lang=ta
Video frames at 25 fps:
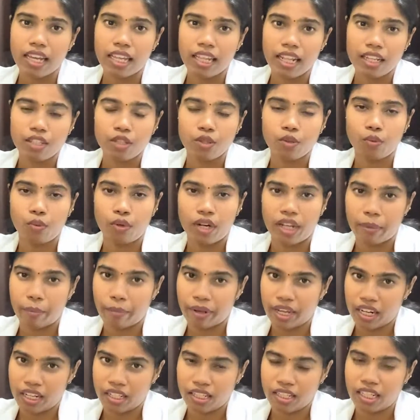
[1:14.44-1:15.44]
ஏதாச்சும்
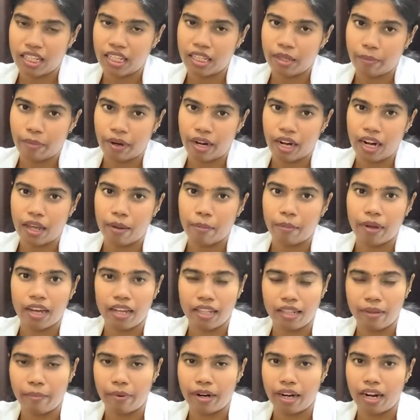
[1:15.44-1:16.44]
உடற்பயிற்சி இது பண்ணலாமா
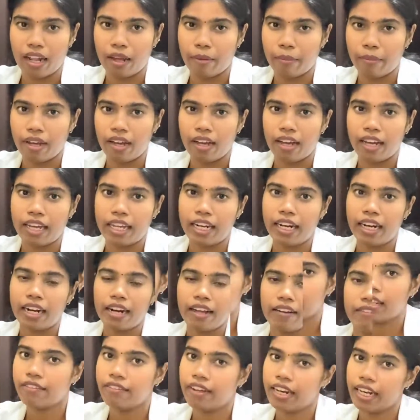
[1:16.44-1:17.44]
அது பண்ணலாமா
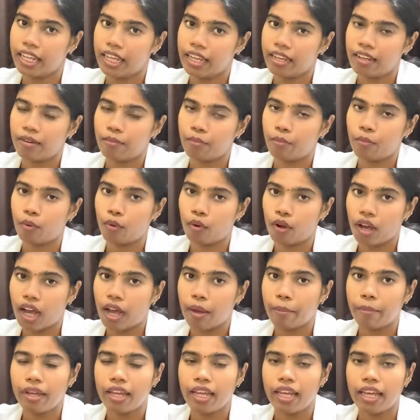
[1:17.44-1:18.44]
இல்லைனா வெளியே
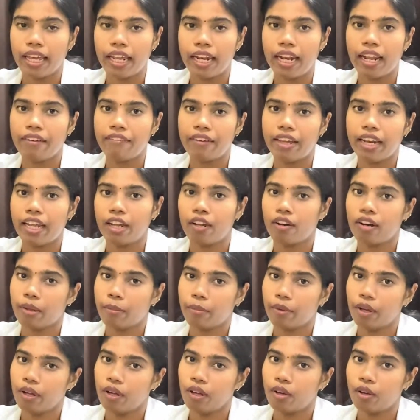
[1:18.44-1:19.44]
போகாமல் எல்லா வேலைகளும்
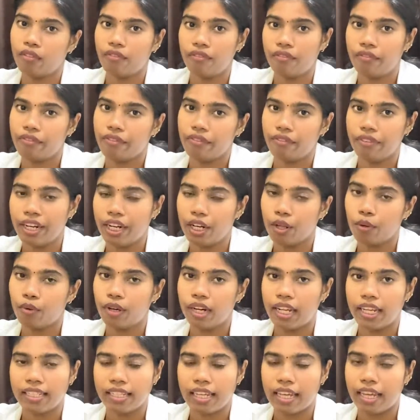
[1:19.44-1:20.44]
நம்ம
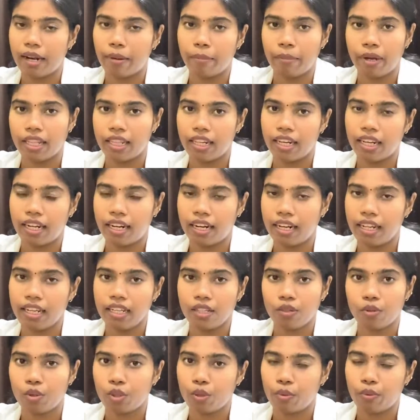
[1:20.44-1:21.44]
வீட்டுக்குள்ளேயே செய்கிற மாதிரியான
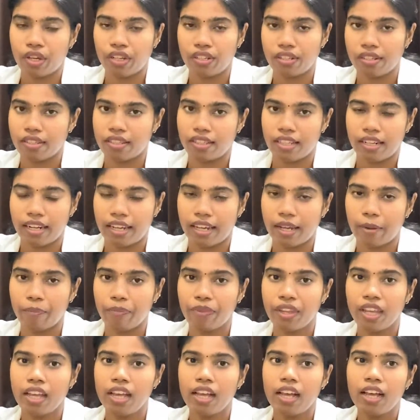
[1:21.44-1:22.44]
சுச்சுவேஷன்ஸ் இருக்குது
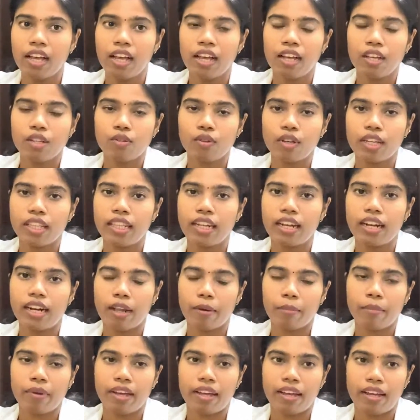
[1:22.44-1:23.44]
ஸோ இதில்
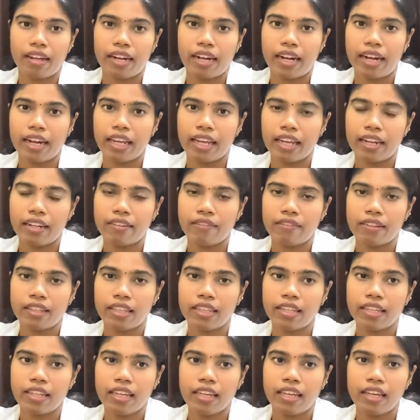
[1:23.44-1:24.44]
நம்ம நினைக்கிறது
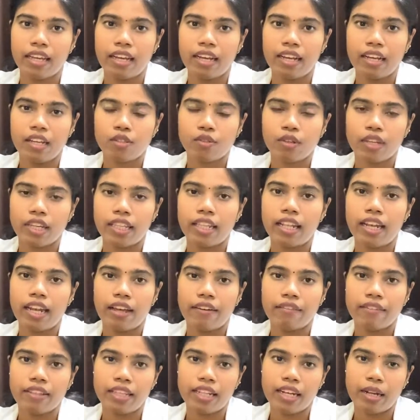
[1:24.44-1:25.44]
வந்து ஸோ
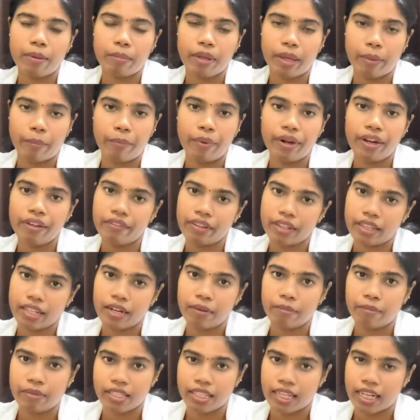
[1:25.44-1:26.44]
இதெல்லாம் வந்து நம்ம எப்படி வந்து
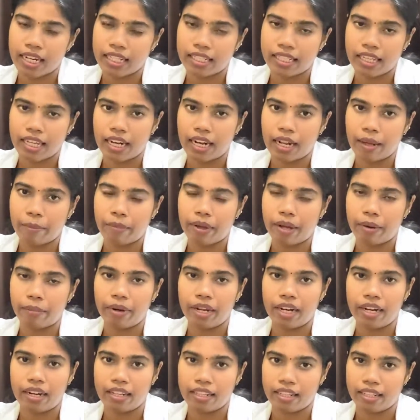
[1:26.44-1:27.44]
நம்ம சரி செய்யலாம்
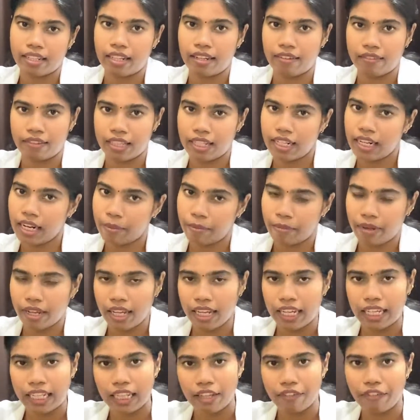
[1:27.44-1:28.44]
அப்படின்றது தான் வந்து நம்ம
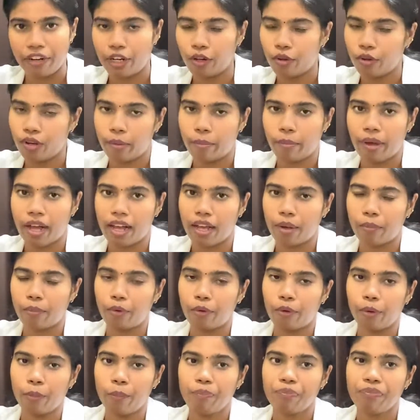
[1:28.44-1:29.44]
இந்த வீடியோவில் பார்க்க
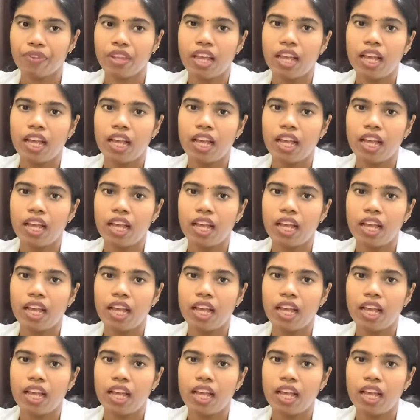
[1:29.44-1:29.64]
போகிறோம்